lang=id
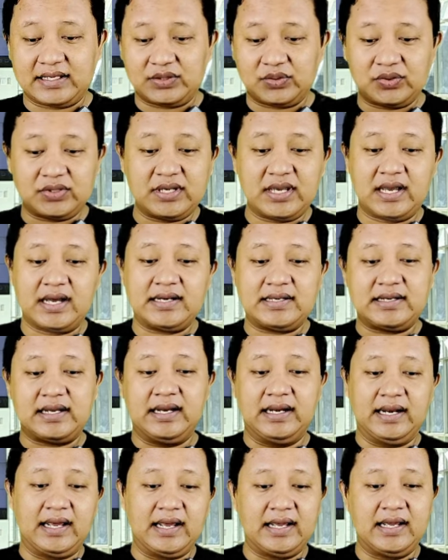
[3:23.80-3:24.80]
satunya
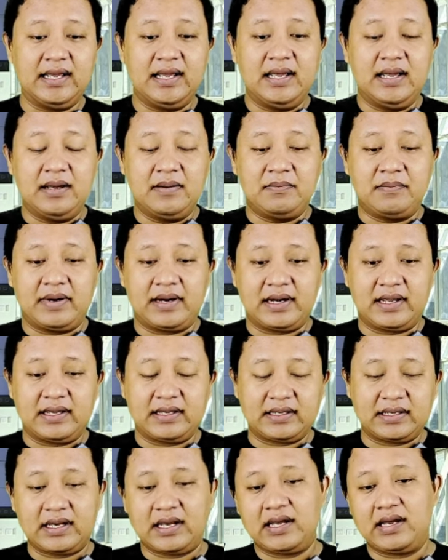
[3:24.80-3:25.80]
adalah
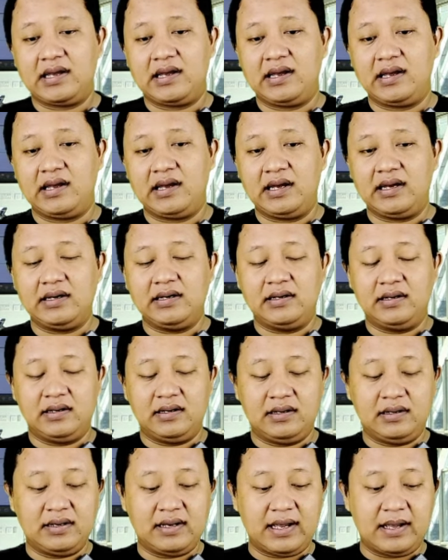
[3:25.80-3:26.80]
mereka
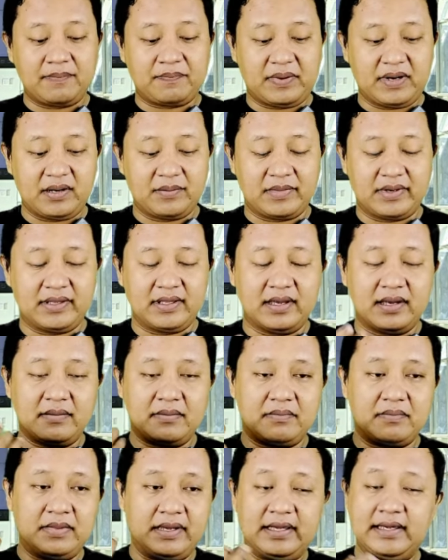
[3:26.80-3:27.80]
eh, apa namanya
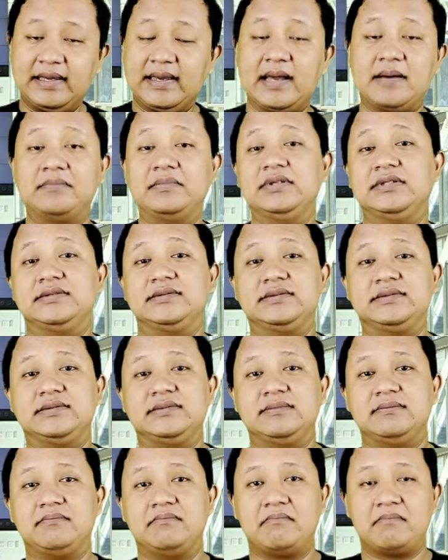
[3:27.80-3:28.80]
incumbent,
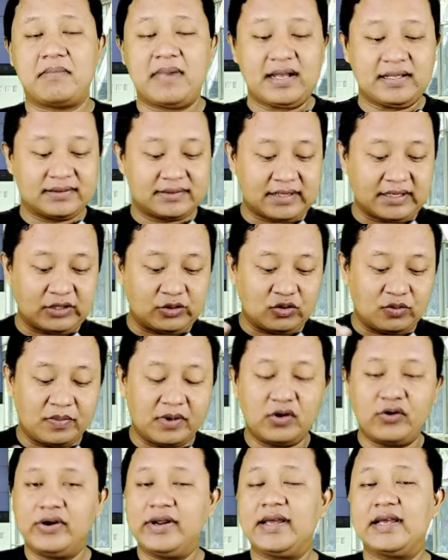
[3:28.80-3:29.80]
mantan
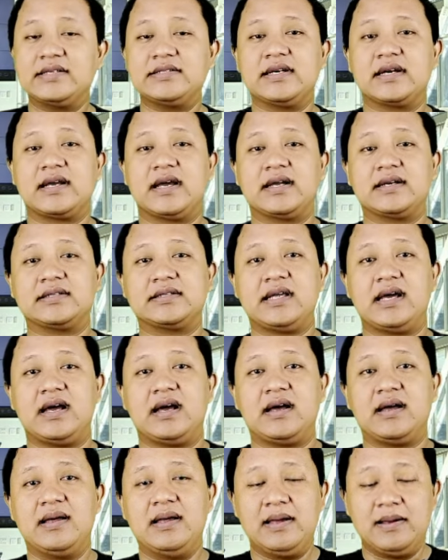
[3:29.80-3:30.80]
gubernur DKI
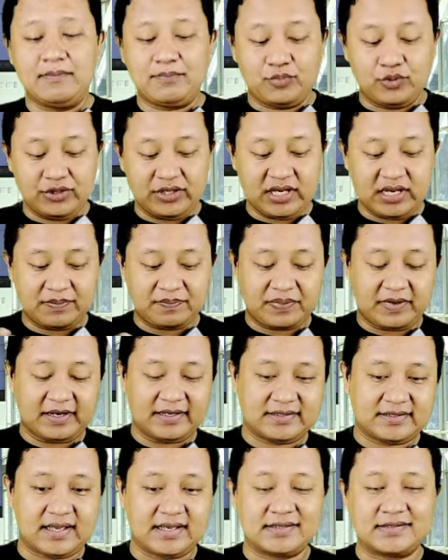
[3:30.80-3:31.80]
Jakarta, punya
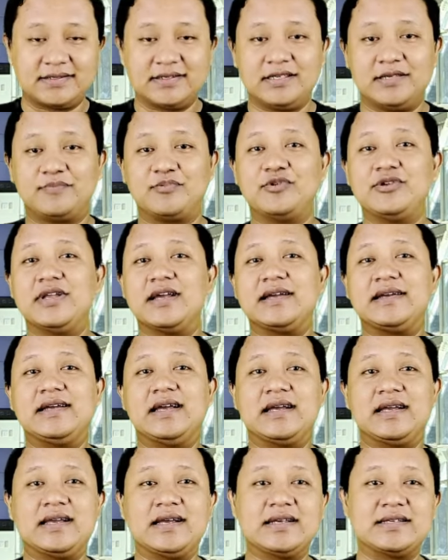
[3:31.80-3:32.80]
prestasi, punya
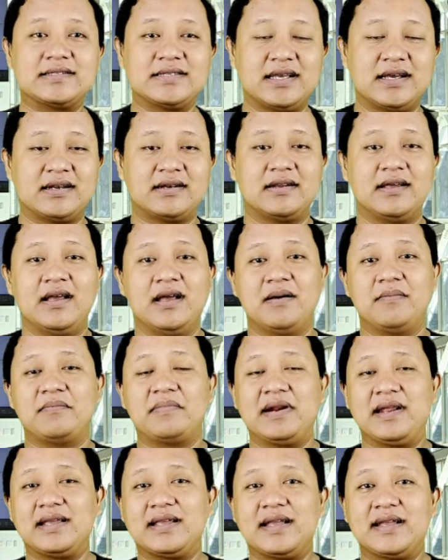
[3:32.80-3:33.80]
gagasan,
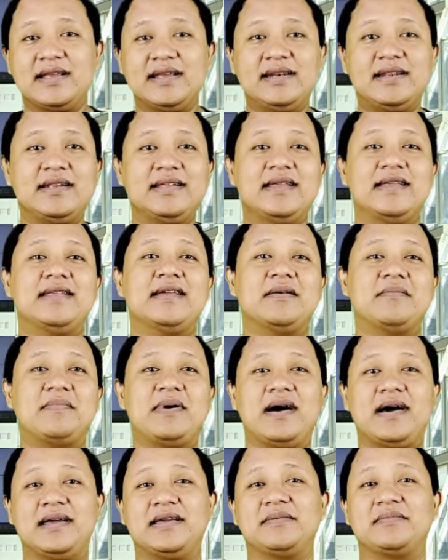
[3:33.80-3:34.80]
mereka kinerjanya
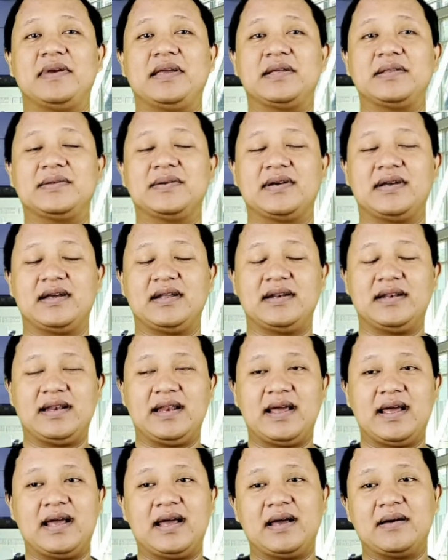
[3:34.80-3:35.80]
baik begitu kan.
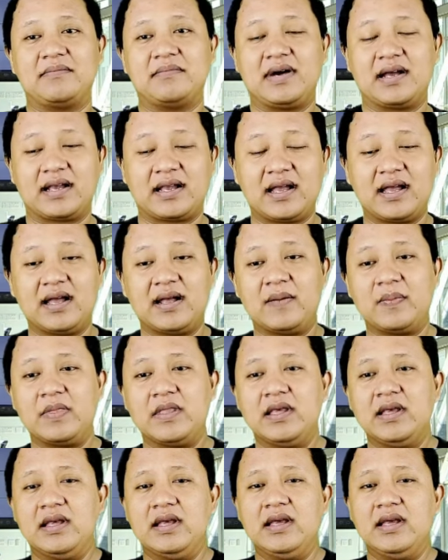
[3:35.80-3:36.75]
Nah, maka